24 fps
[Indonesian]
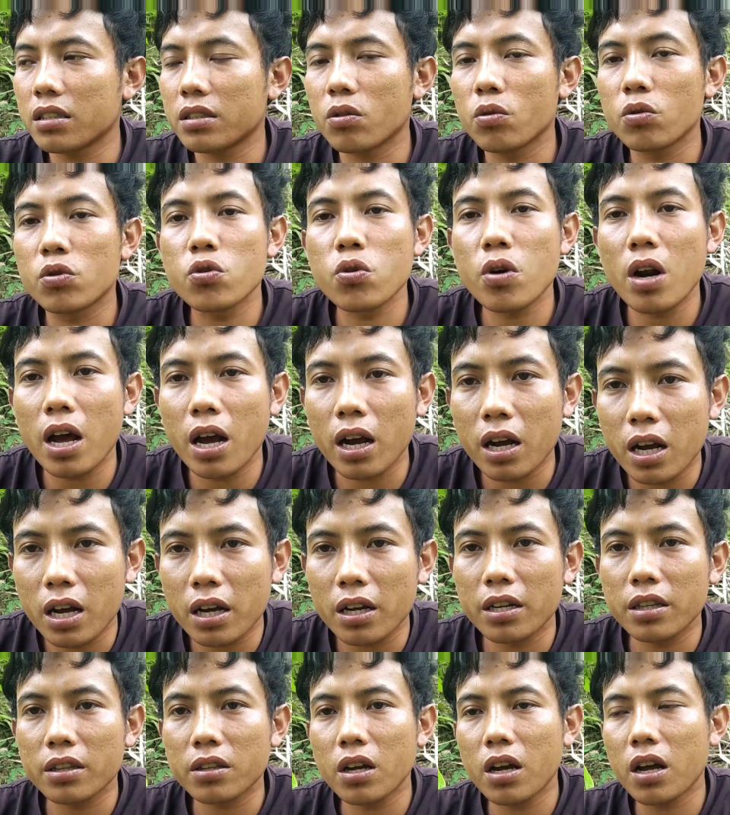eh, 7 langkah
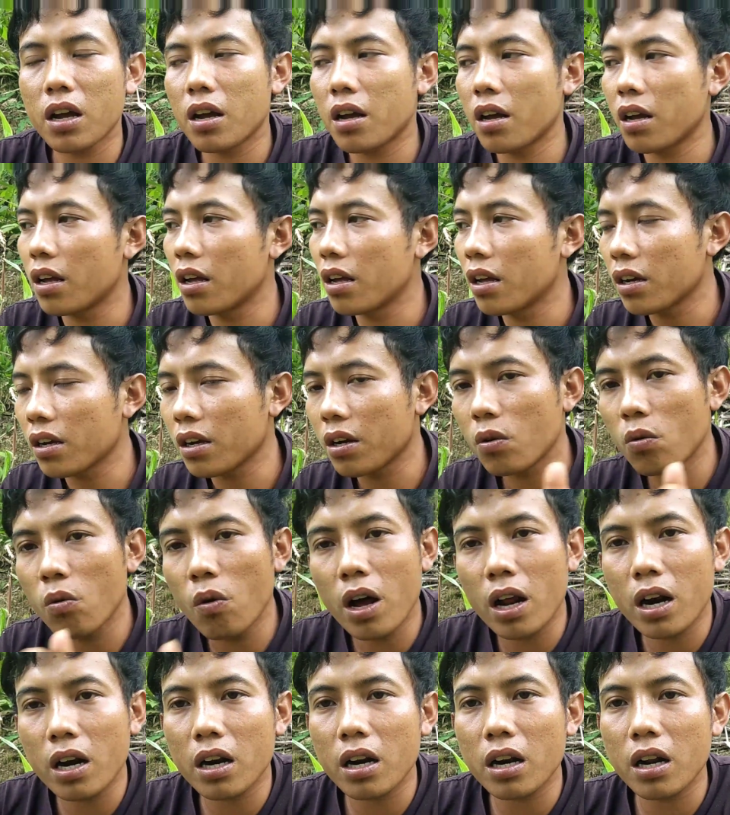kita
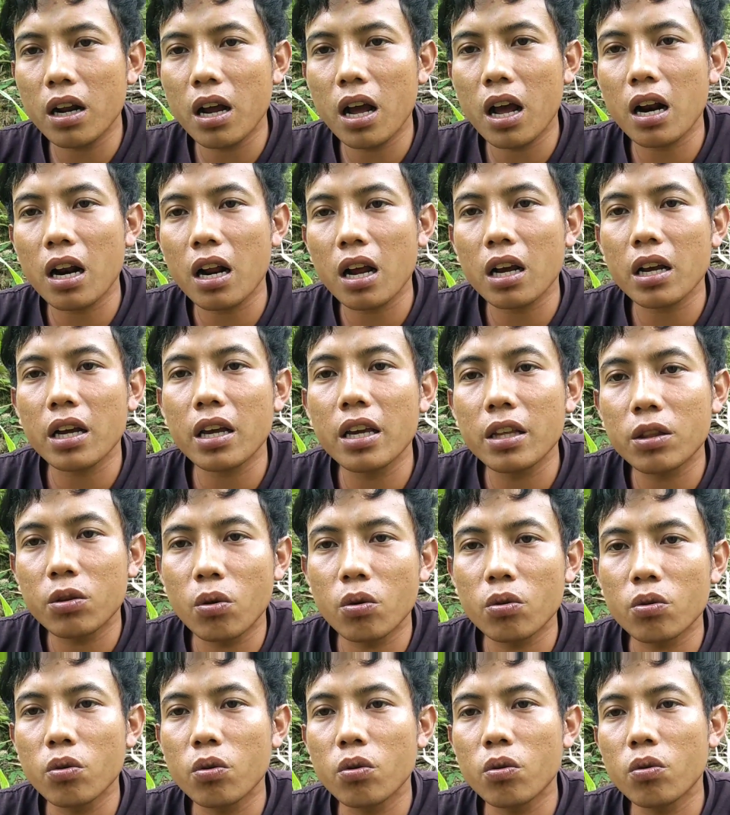keluar arah
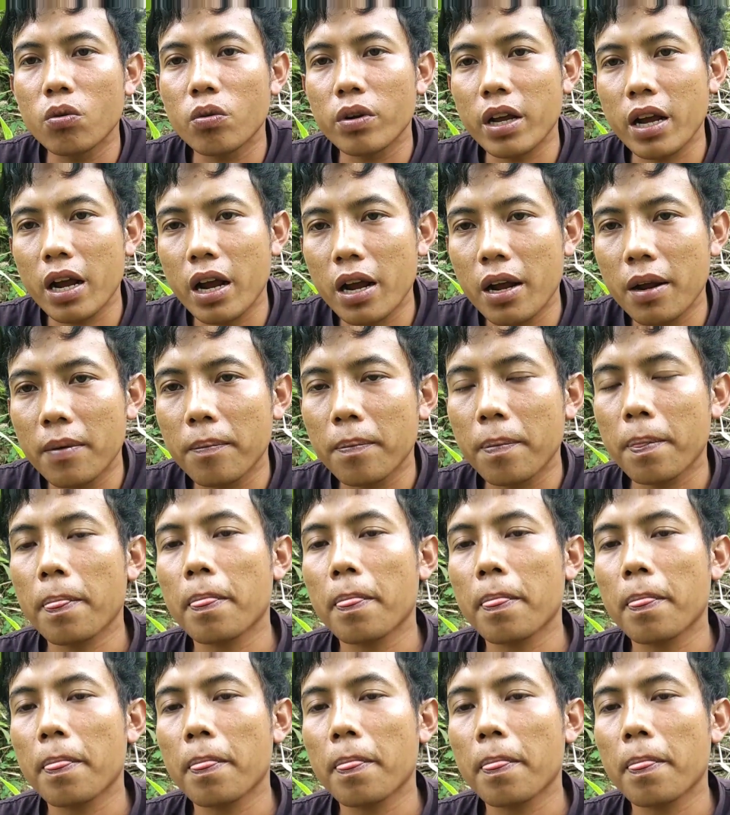kidul dulu ya